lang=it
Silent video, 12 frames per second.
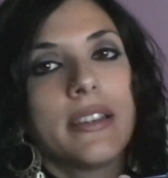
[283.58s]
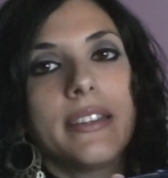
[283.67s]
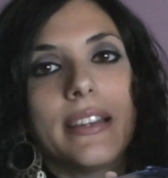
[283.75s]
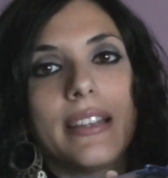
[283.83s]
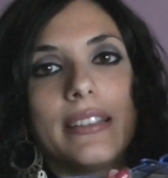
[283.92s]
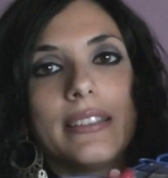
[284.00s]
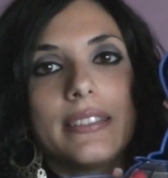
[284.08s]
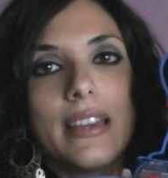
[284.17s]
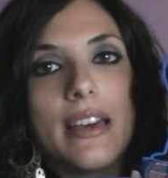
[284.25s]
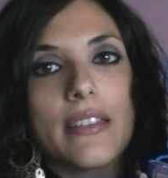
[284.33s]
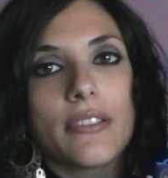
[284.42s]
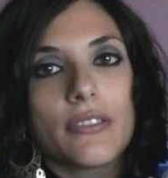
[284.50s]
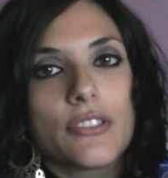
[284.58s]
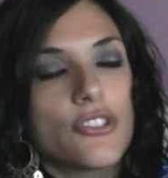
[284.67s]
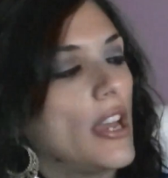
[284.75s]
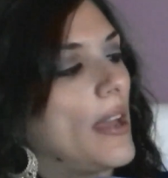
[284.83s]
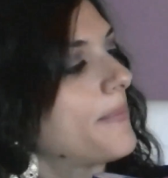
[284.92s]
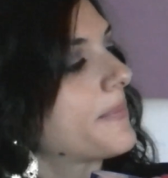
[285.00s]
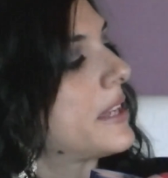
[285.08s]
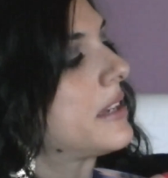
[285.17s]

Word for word: e all'interno c'è